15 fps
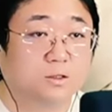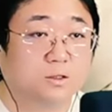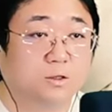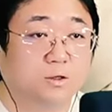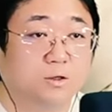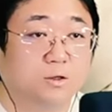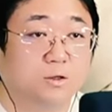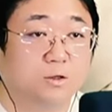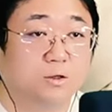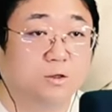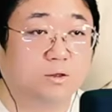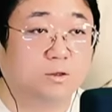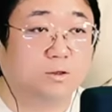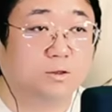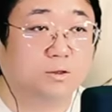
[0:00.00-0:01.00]
이거
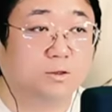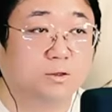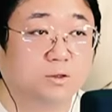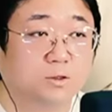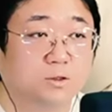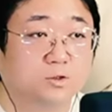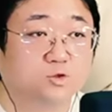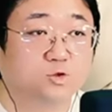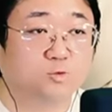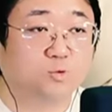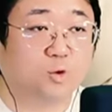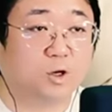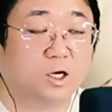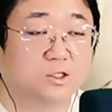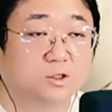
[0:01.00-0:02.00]
좀
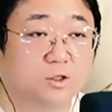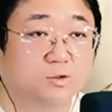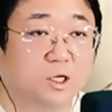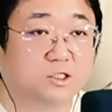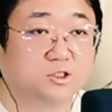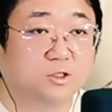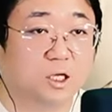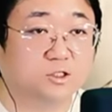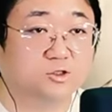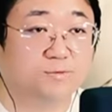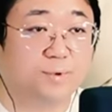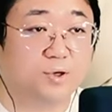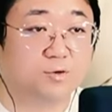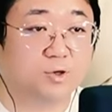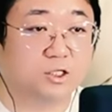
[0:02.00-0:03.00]
돌아가더라도 안전,
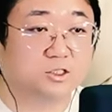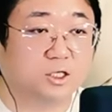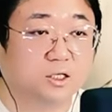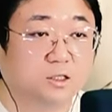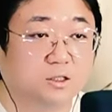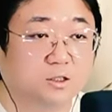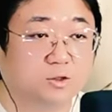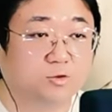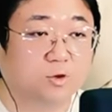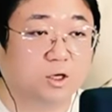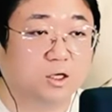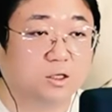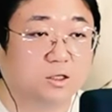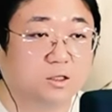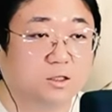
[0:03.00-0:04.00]
안전방으로 가자
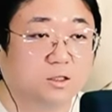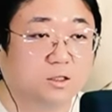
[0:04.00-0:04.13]
일로와